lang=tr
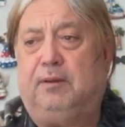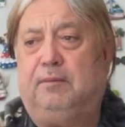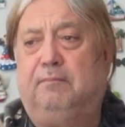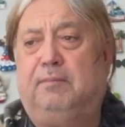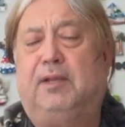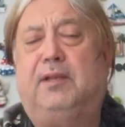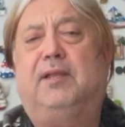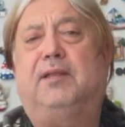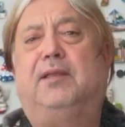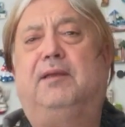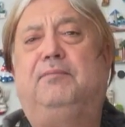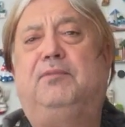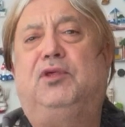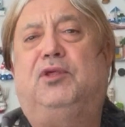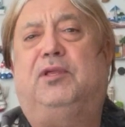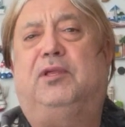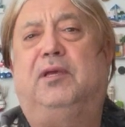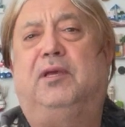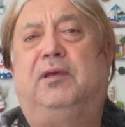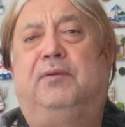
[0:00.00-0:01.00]
Bana
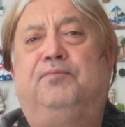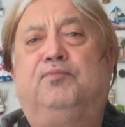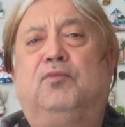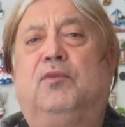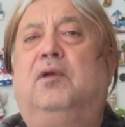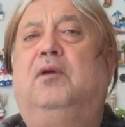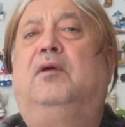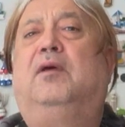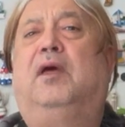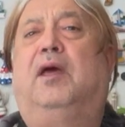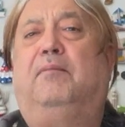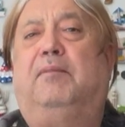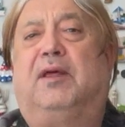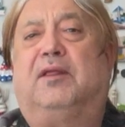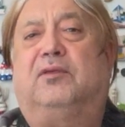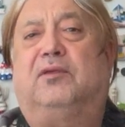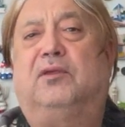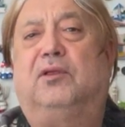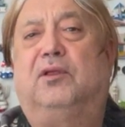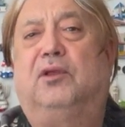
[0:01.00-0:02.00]
demişti
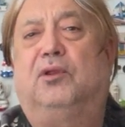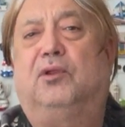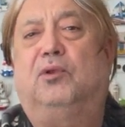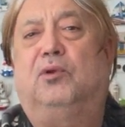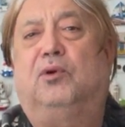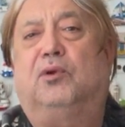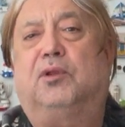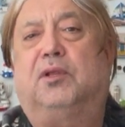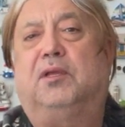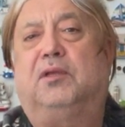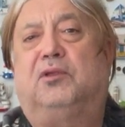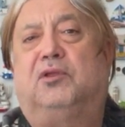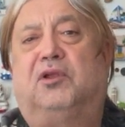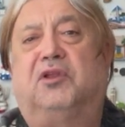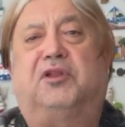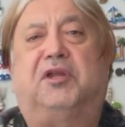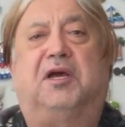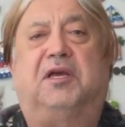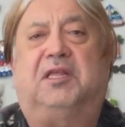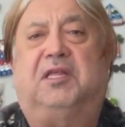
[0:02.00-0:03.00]
hemen sınırın orada
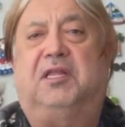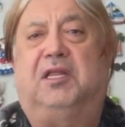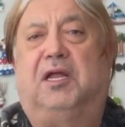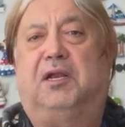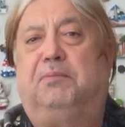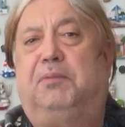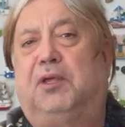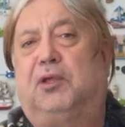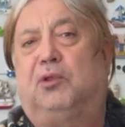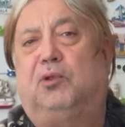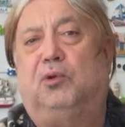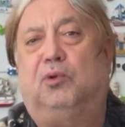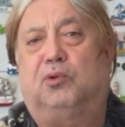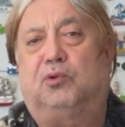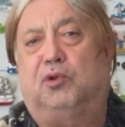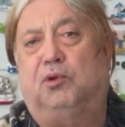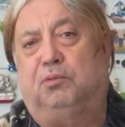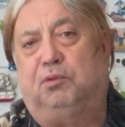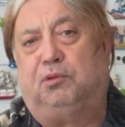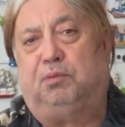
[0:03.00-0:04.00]
işte taksiler bekliyor,
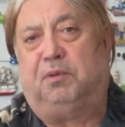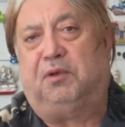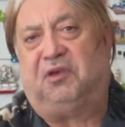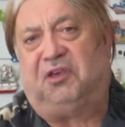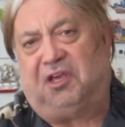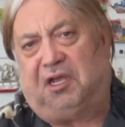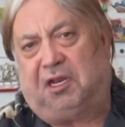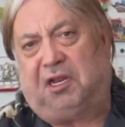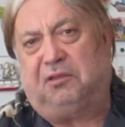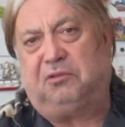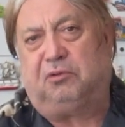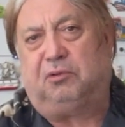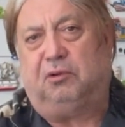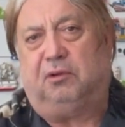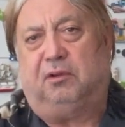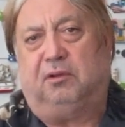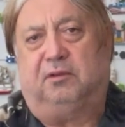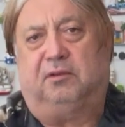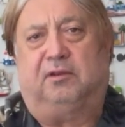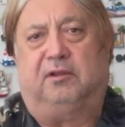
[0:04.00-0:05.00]
otobüs bekliyor. Yalan
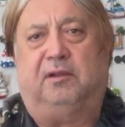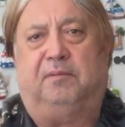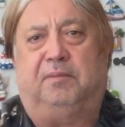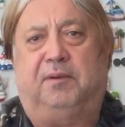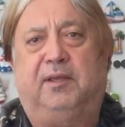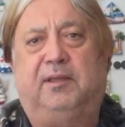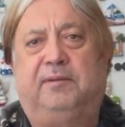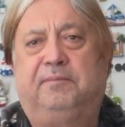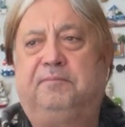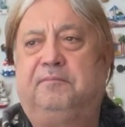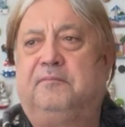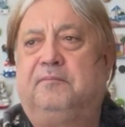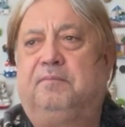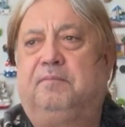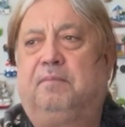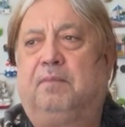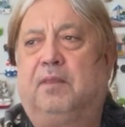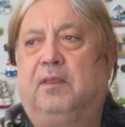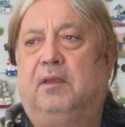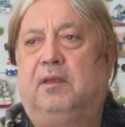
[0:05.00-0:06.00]
söyledi tabii.
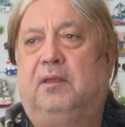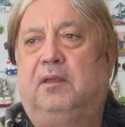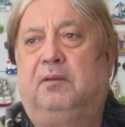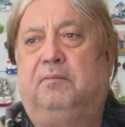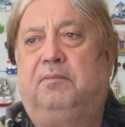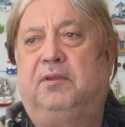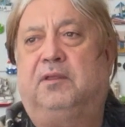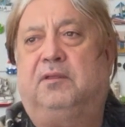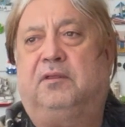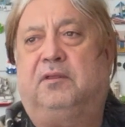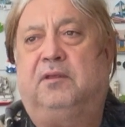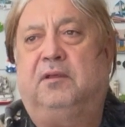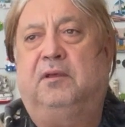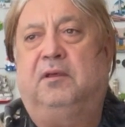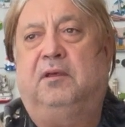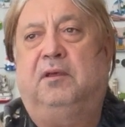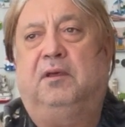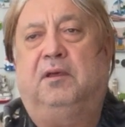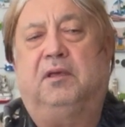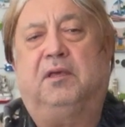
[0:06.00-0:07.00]
Biz
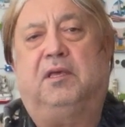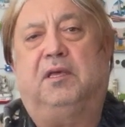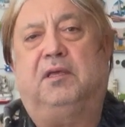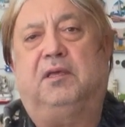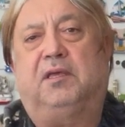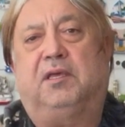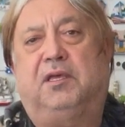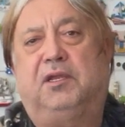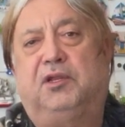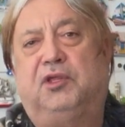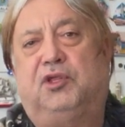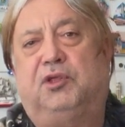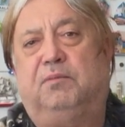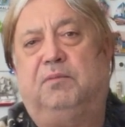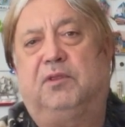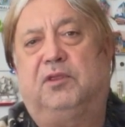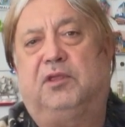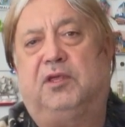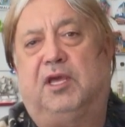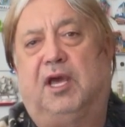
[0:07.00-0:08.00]

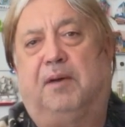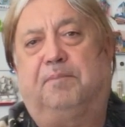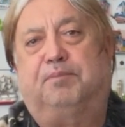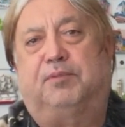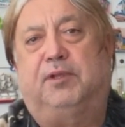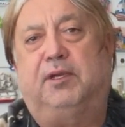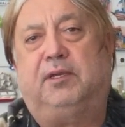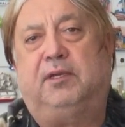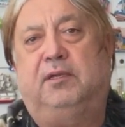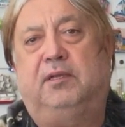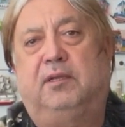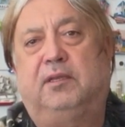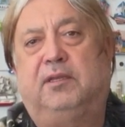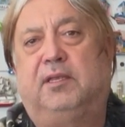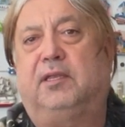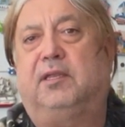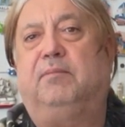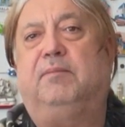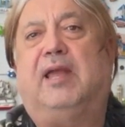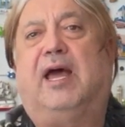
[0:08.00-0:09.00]
girişimizi yaptık.
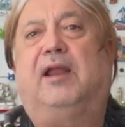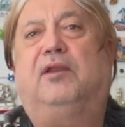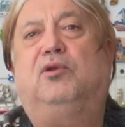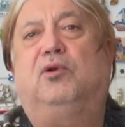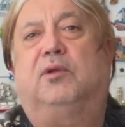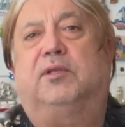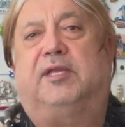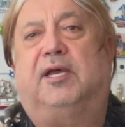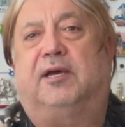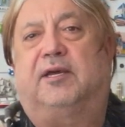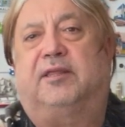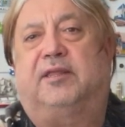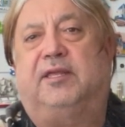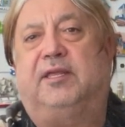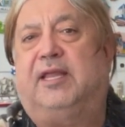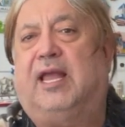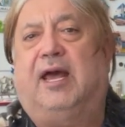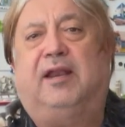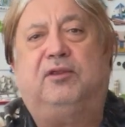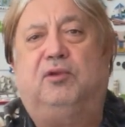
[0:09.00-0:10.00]
Dedim nerede o
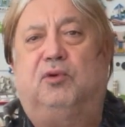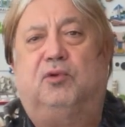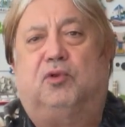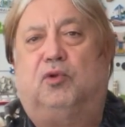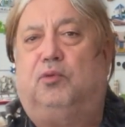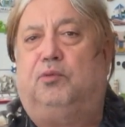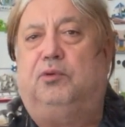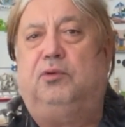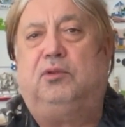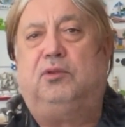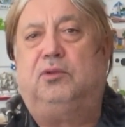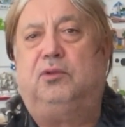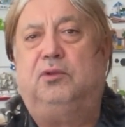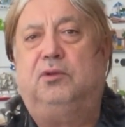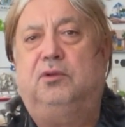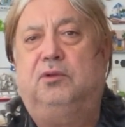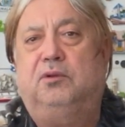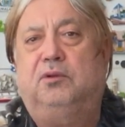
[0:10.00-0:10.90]
taksi, nerede otobüs?